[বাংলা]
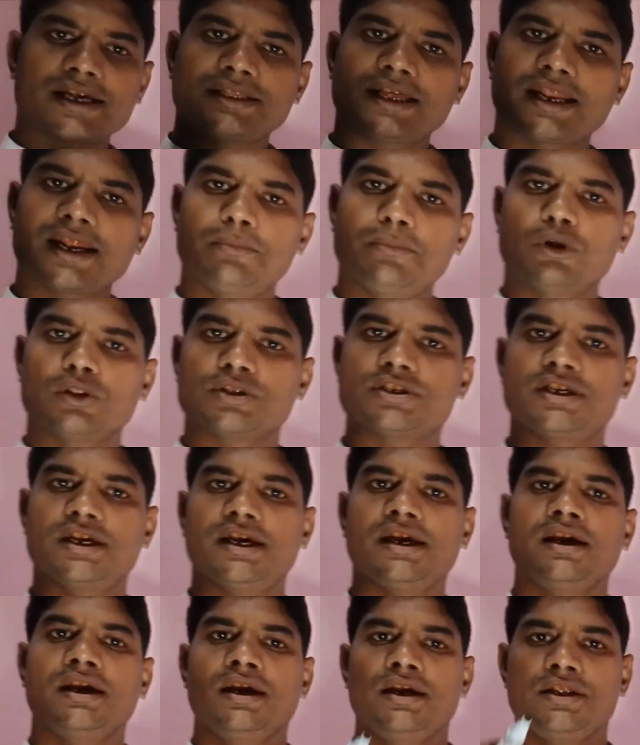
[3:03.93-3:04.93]
এক দ্বারা বলছে
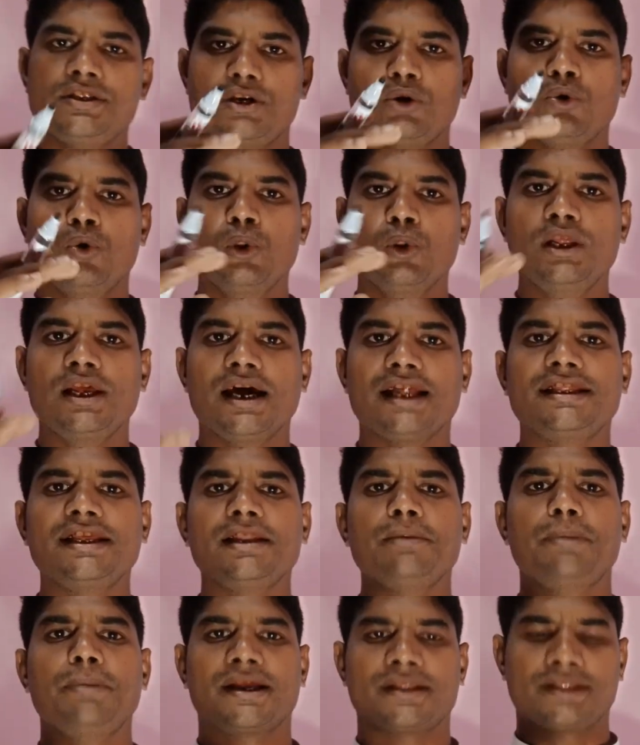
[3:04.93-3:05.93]
যে
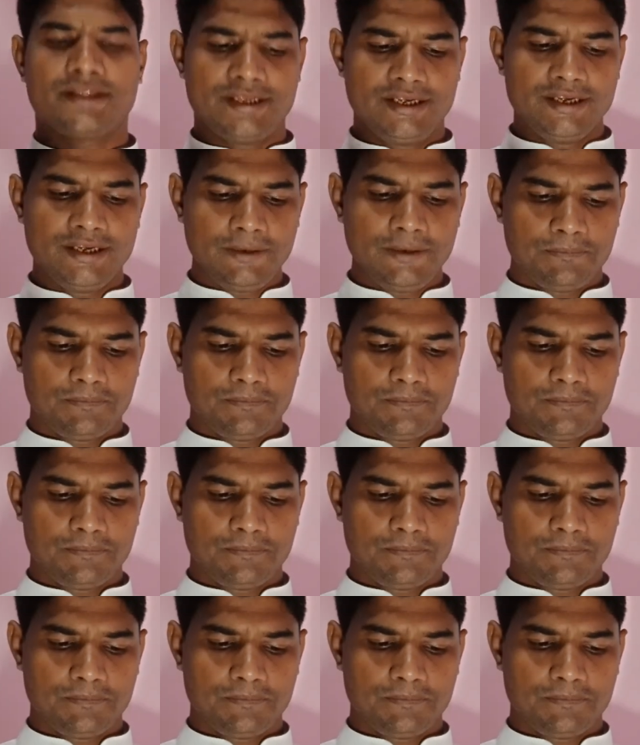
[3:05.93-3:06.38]
হুলিয়াদিন ব্যক্তি